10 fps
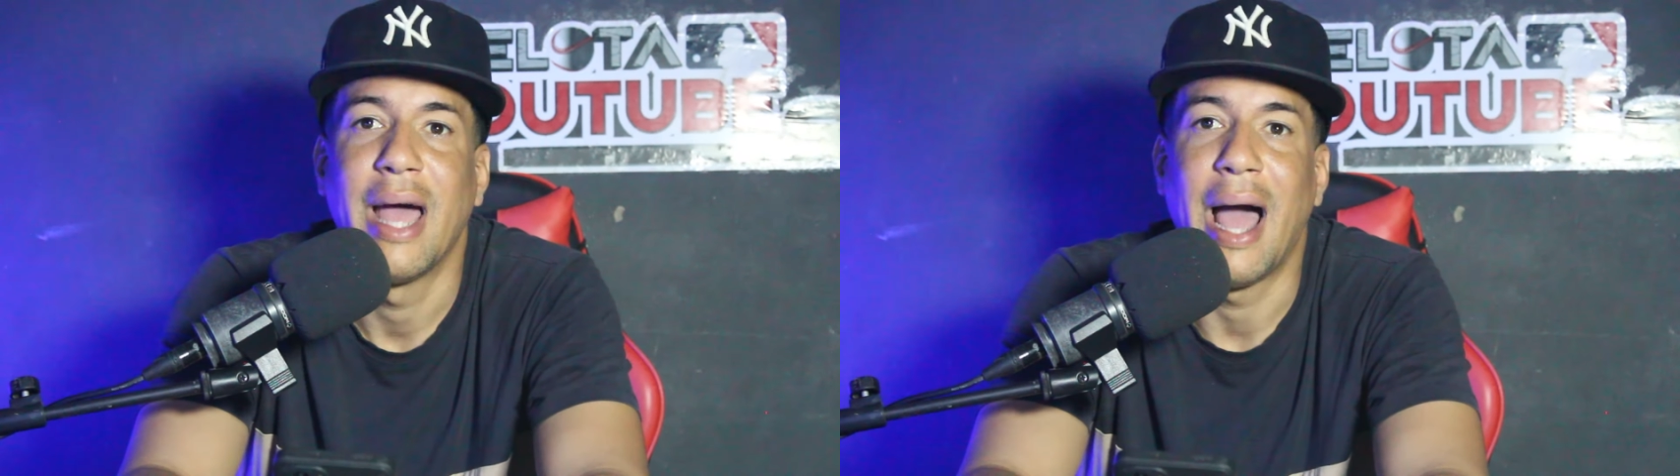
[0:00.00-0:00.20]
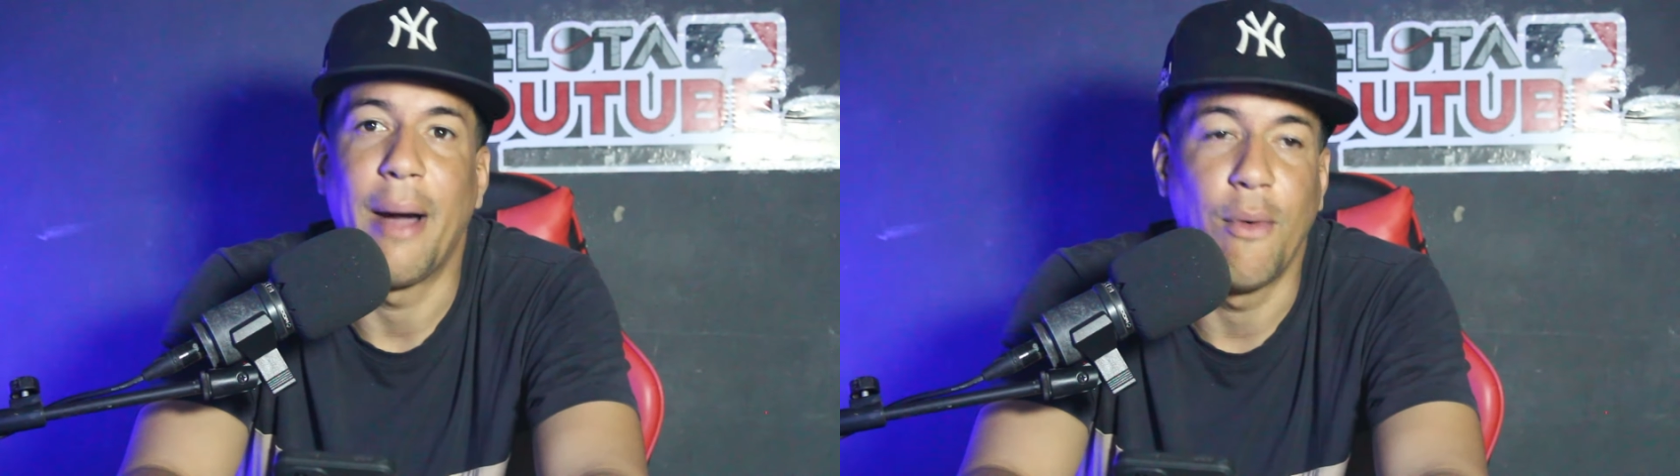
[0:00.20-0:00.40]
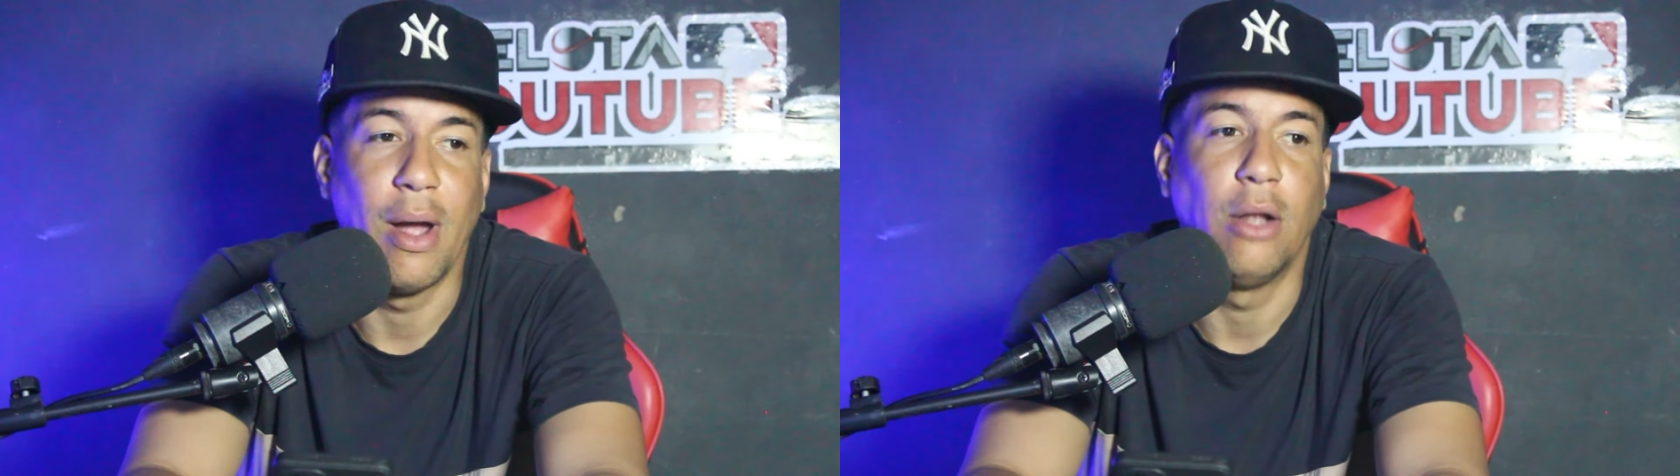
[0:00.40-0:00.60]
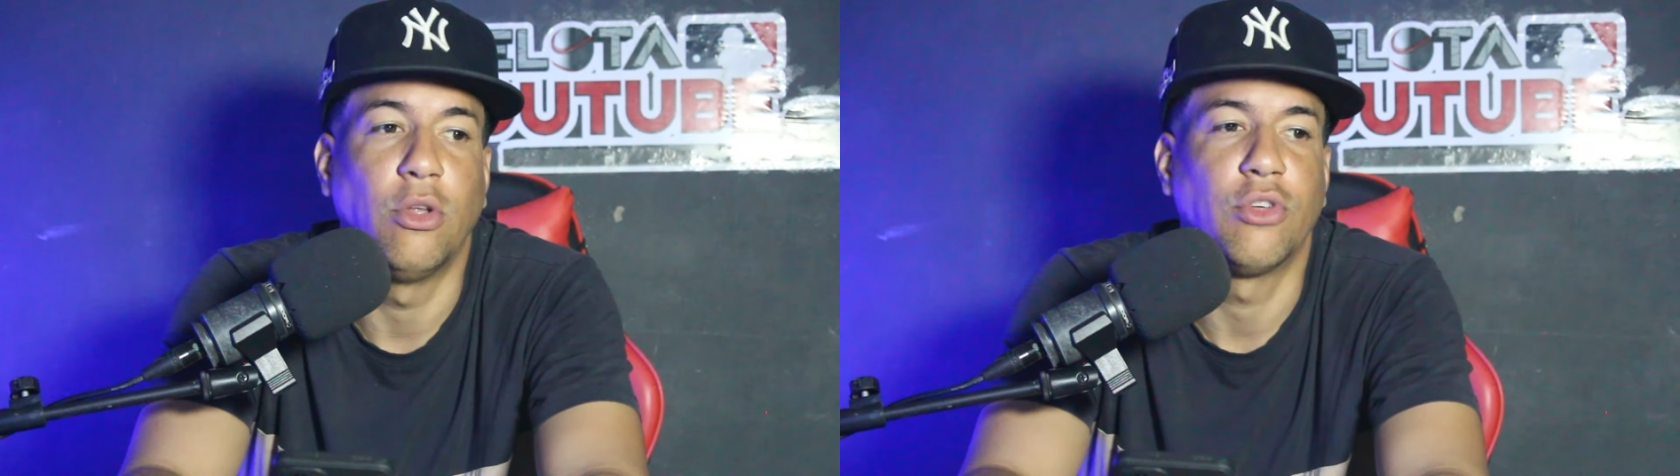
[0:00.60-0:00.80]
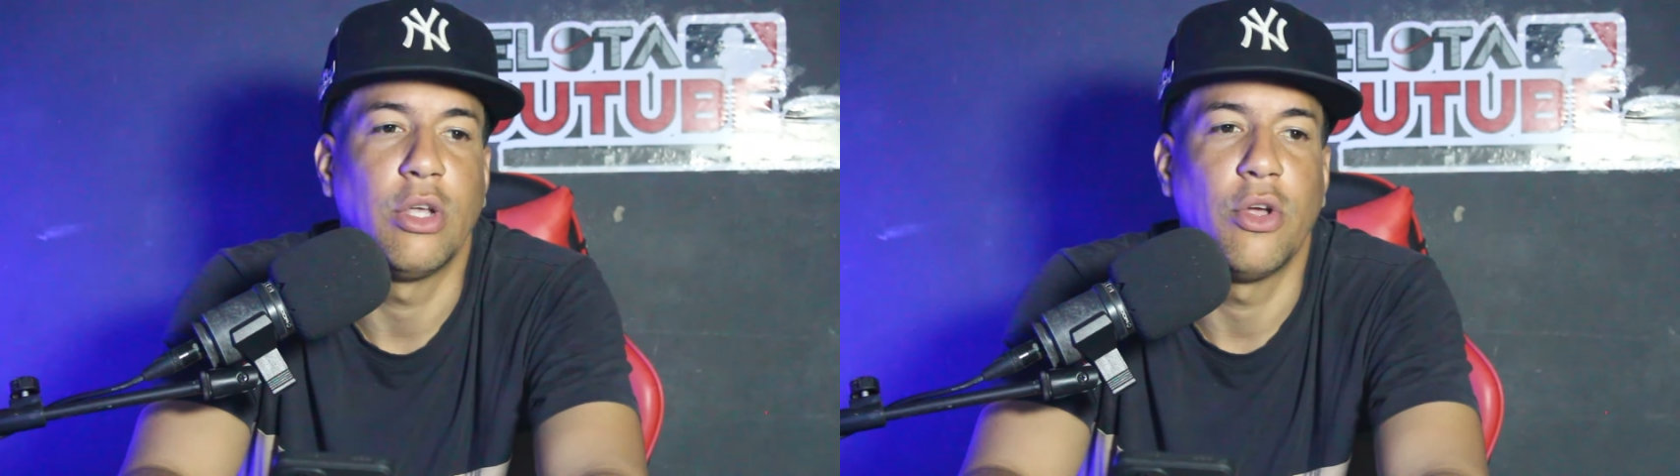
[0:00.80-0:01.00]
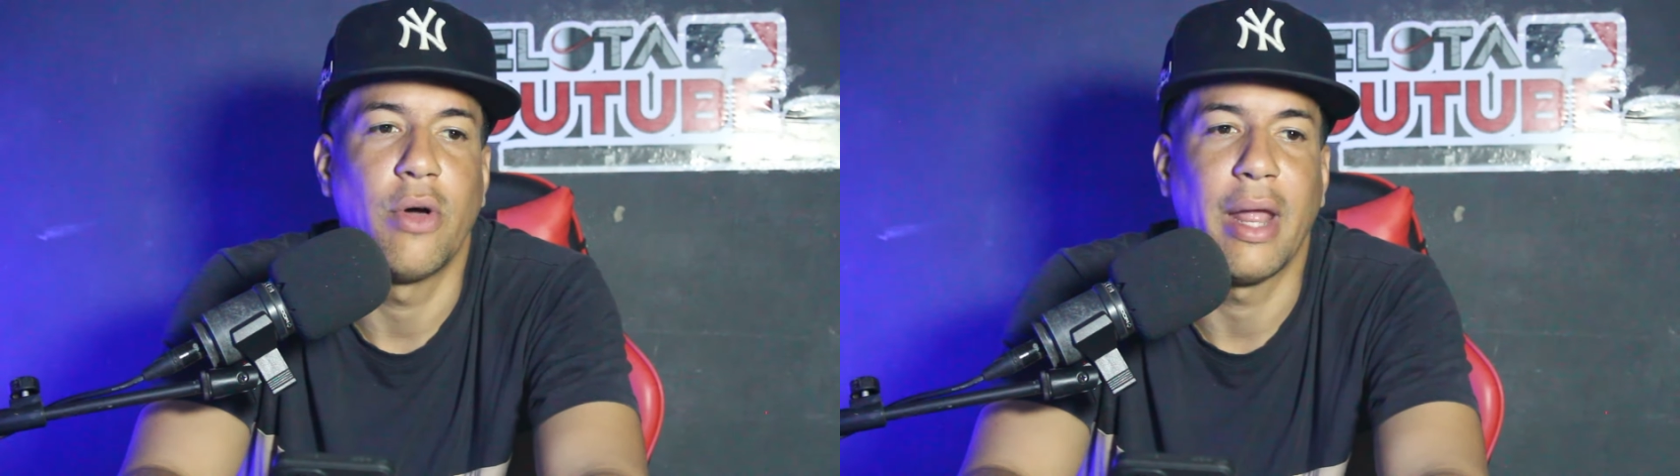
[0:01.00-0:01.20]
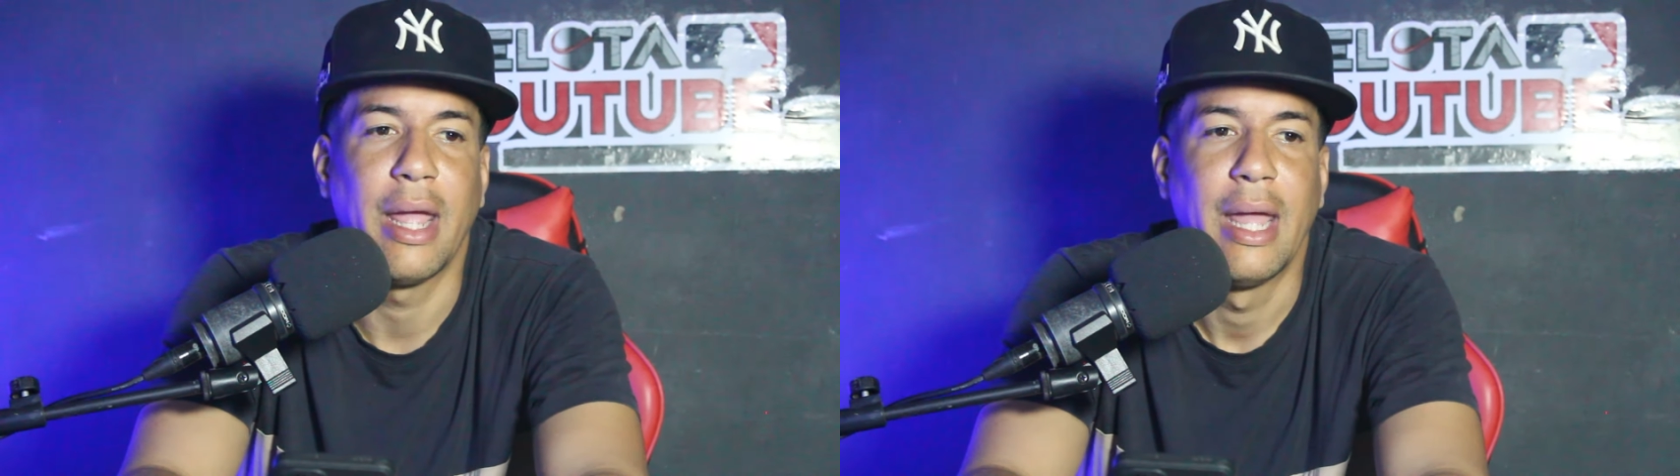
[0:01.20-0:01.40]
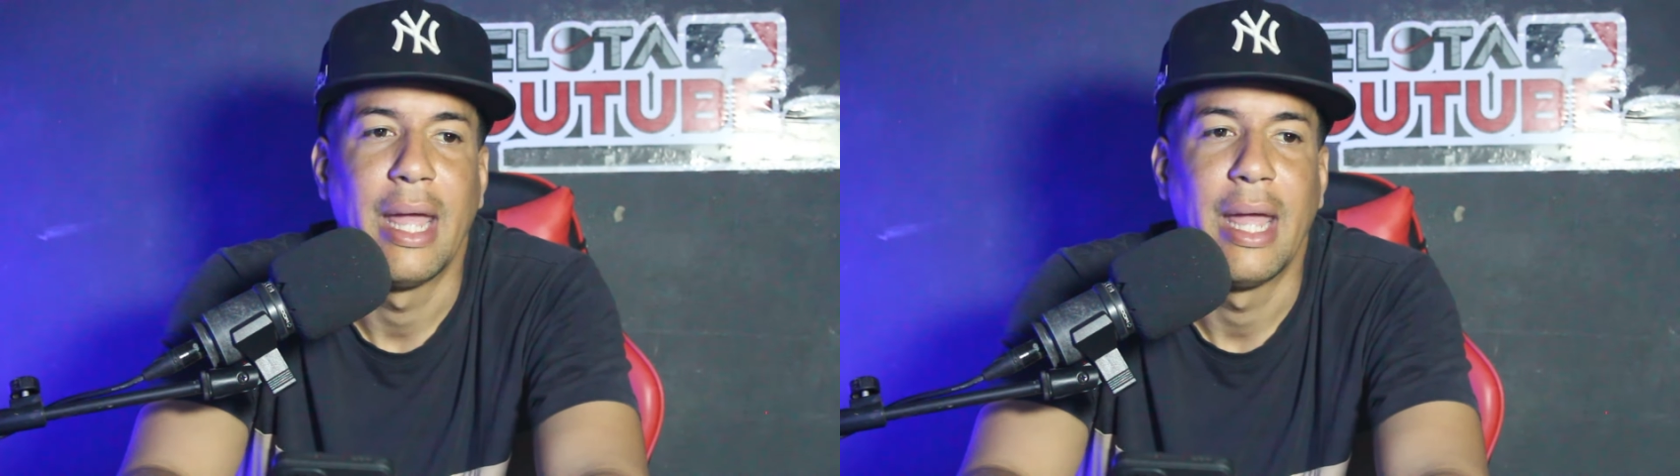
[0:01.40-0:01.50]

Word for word: Ha vuelto, señores,